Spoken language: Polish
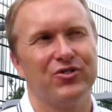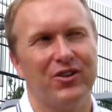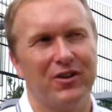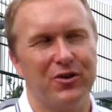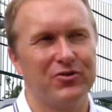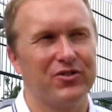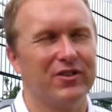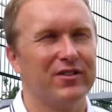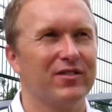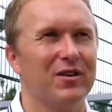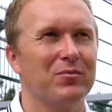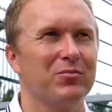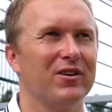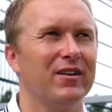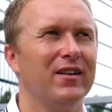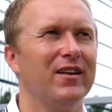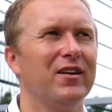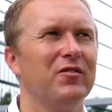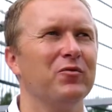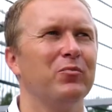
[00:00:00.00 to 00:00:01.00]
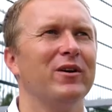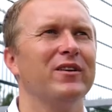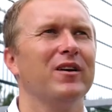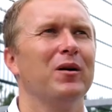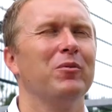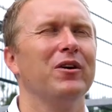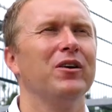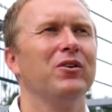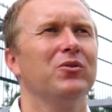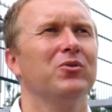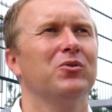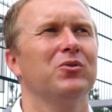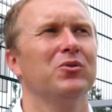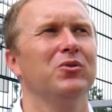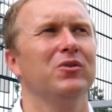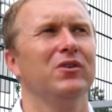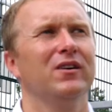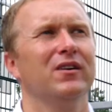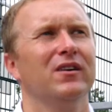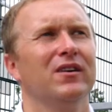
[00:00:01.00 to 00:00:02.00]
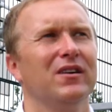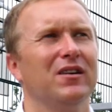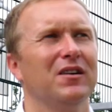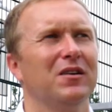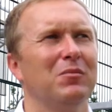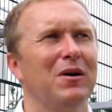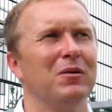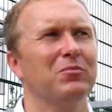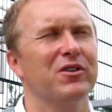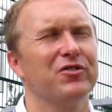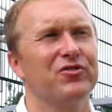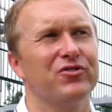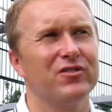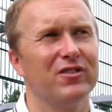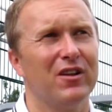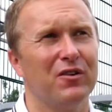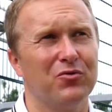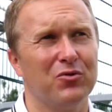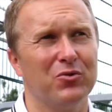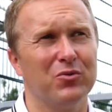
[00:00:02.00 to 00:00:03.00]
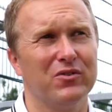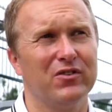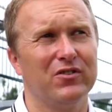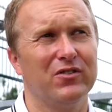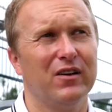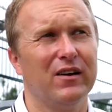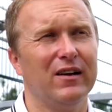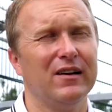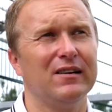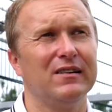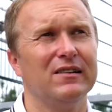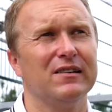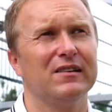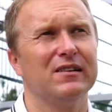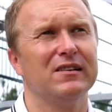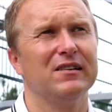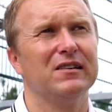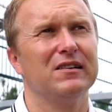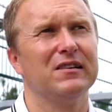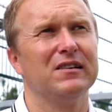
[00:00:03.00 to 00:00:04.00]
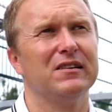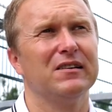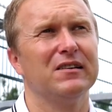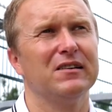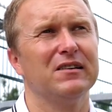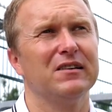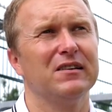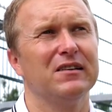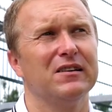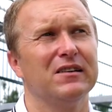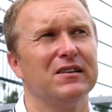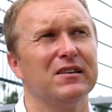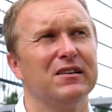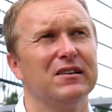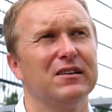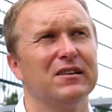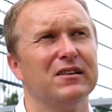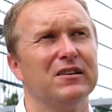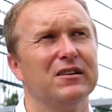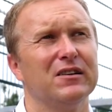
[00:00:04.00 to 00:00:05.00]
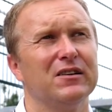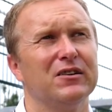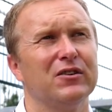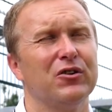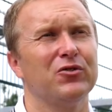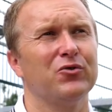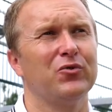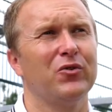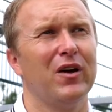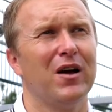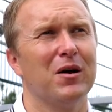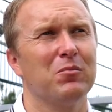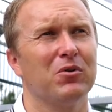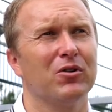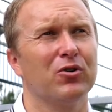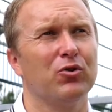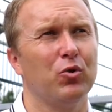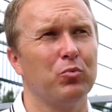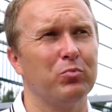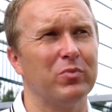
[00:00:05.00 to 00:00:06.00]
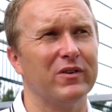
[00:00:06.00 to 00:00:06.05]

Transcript: tego, że jestem trenerem w Beniaminku, e, mam też inne funkcje. E, rozwijam klub